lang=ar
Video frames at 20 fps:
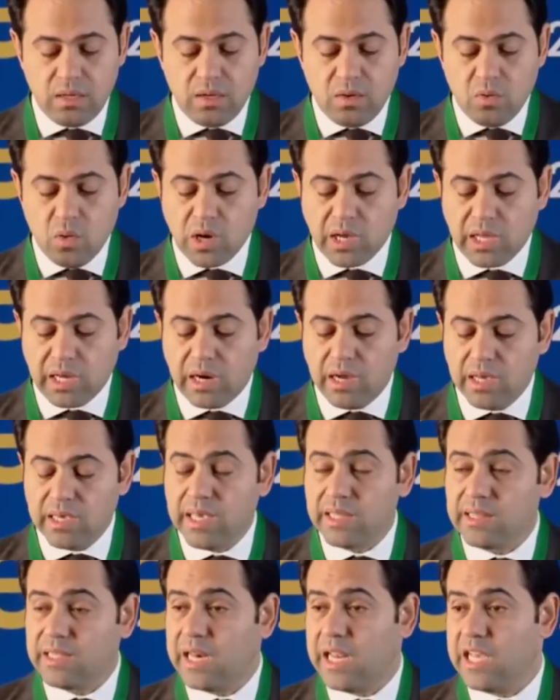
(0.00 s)

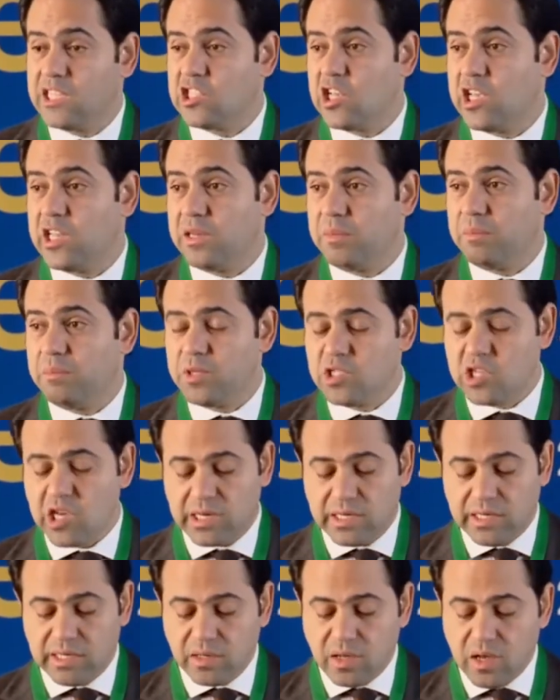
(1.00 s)
وكراهيه الاجانب
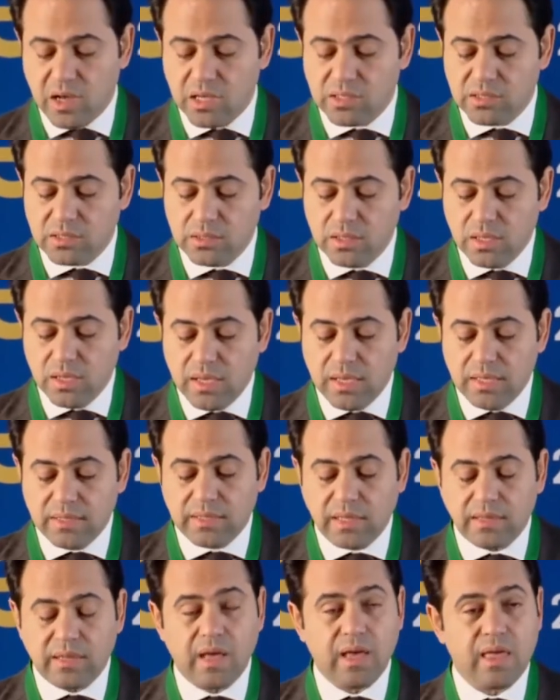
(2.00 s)
بشكل خاص
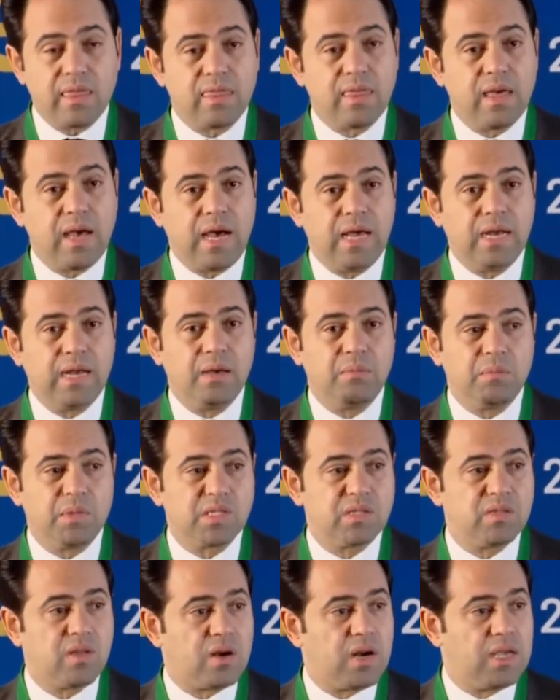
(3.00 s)
تتغذى على
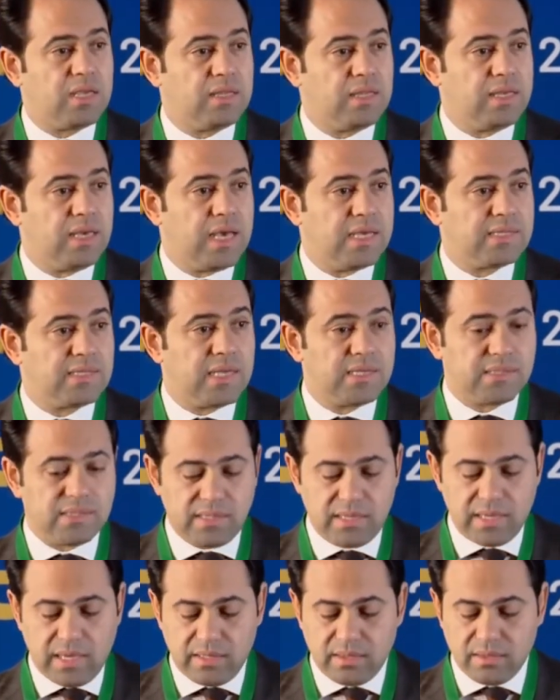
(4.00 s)
مصدرين
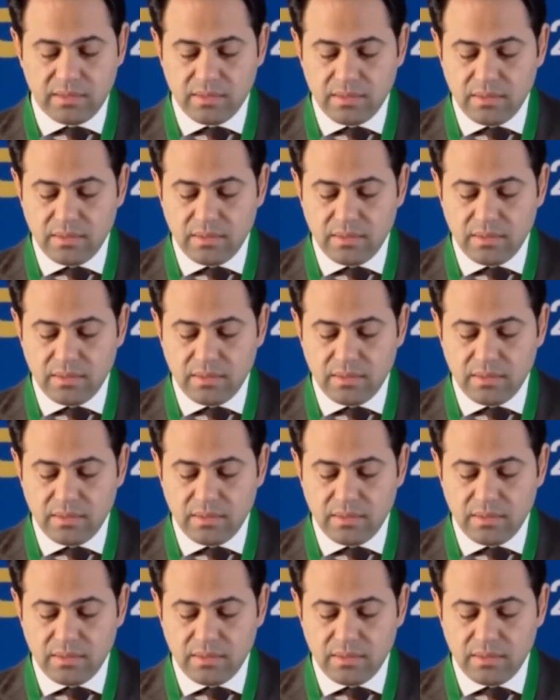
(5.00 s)
اساسيين